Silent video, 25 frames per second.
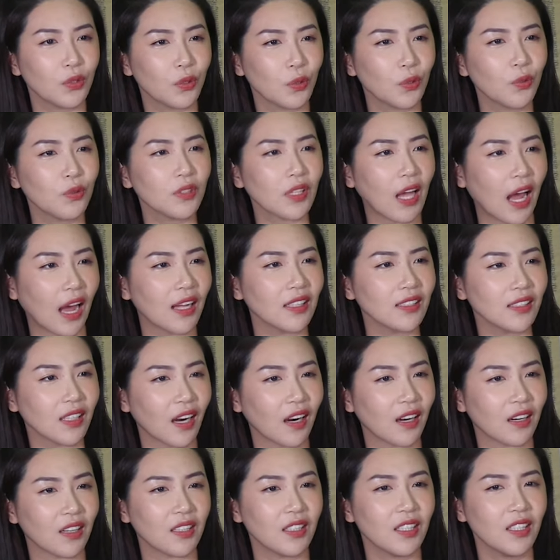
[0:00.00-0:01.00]
有哪
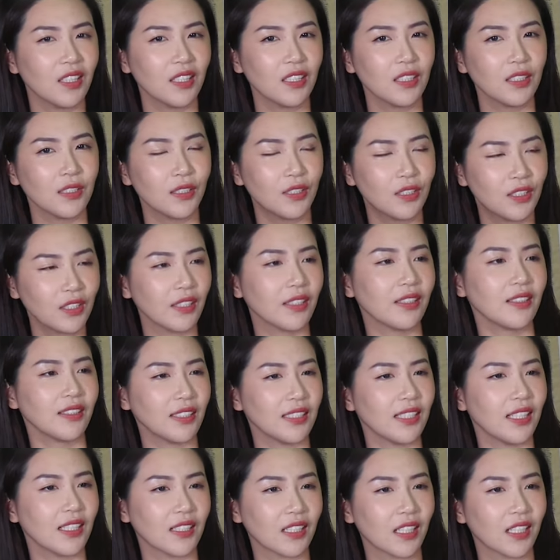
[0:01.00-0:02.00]
点儿政
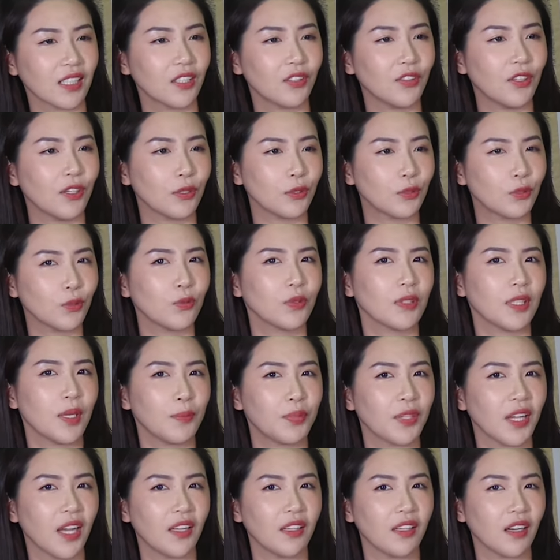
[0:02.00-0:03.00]
见他是往中
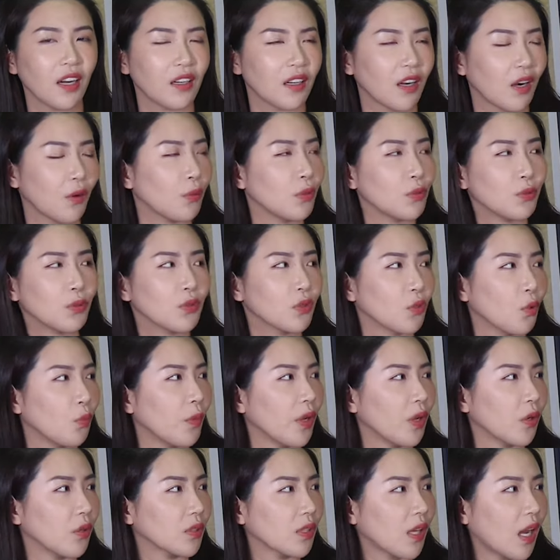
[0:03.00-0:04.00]
间偏一点点？我觉得都
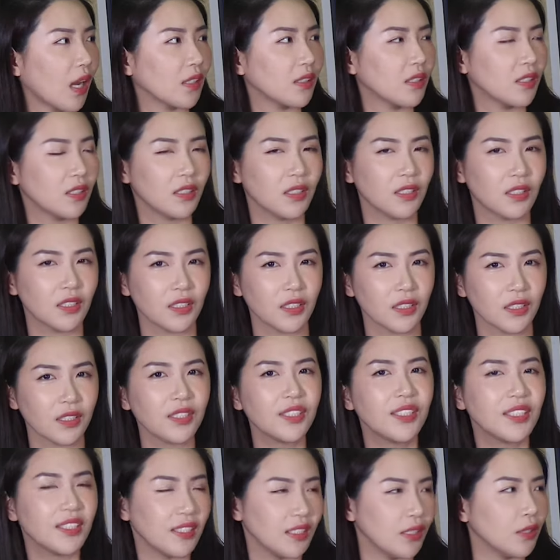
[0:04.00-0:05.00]
没有，他其实是一
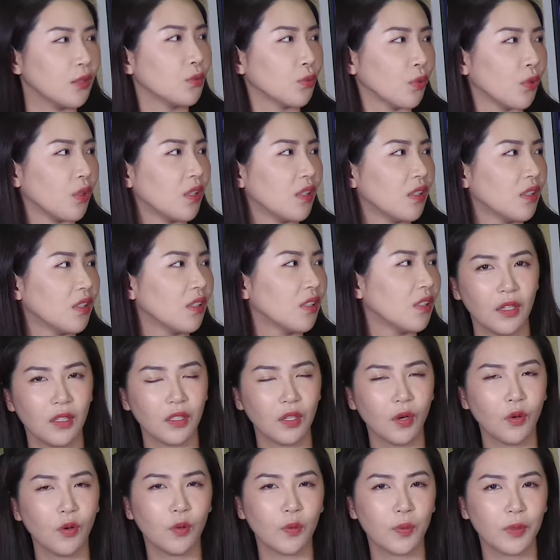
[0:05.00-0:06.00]
个极左。
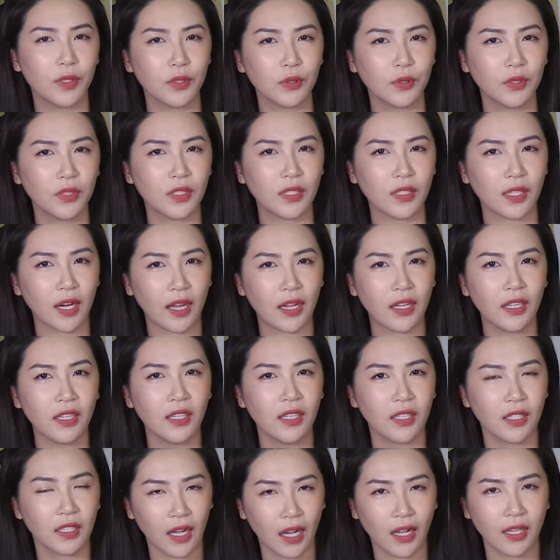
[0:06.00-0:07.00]
那我们就一起来
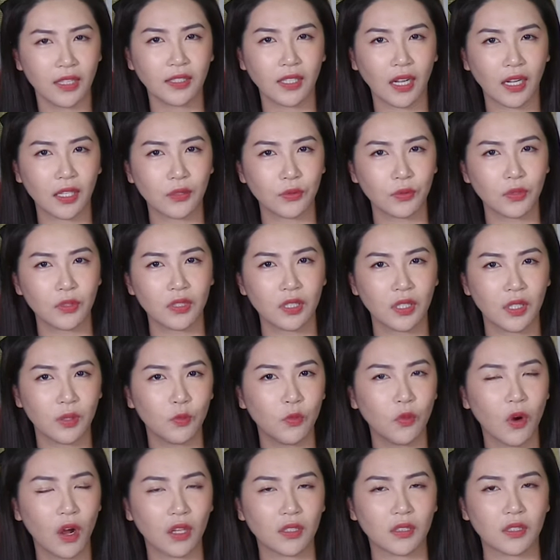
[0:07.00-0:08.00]
看一下，就是
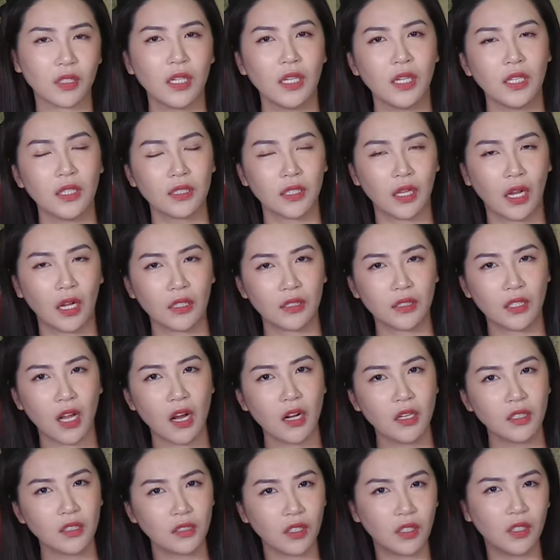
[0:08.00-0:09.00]
Tim w a l s 他
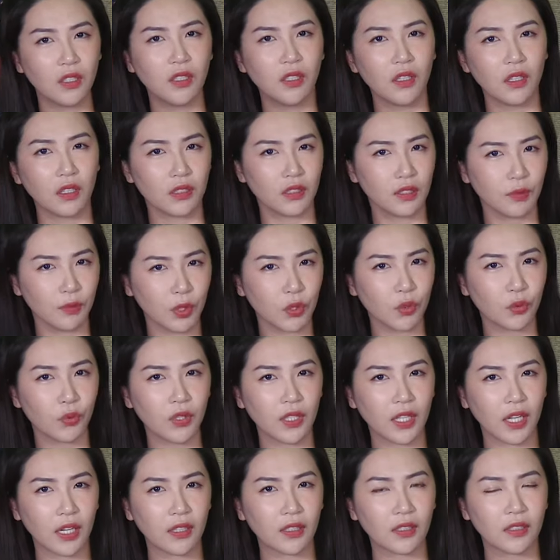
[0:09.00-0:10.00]
当政客这么
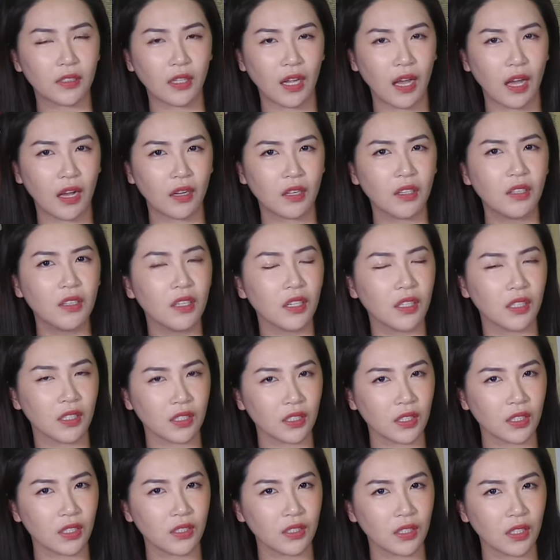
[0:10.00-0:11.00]
多年，他个
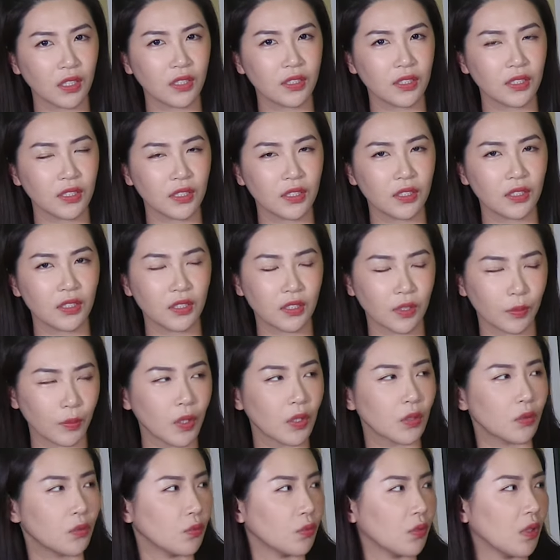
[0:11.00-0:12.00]
人的政绩是什
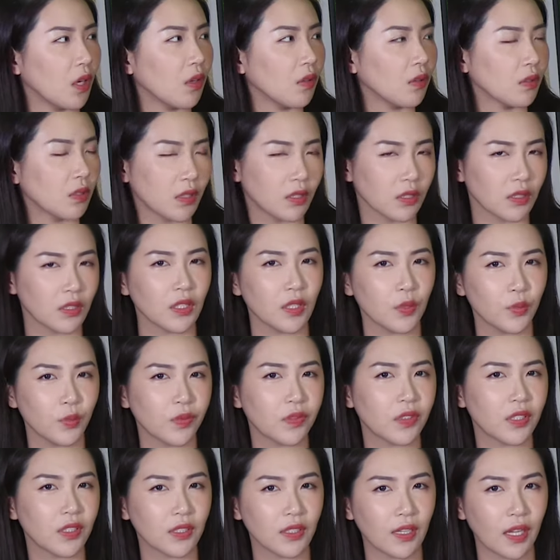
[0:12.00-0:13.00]
么？主要的这一
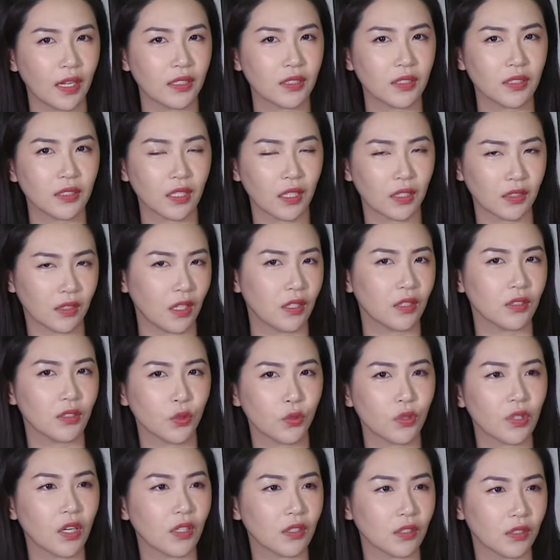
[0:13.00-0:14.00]
部分是来自他当
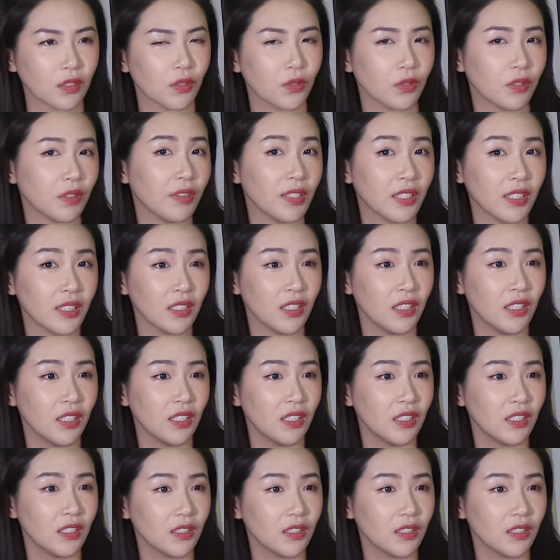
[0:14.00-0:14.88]
州长之后，因为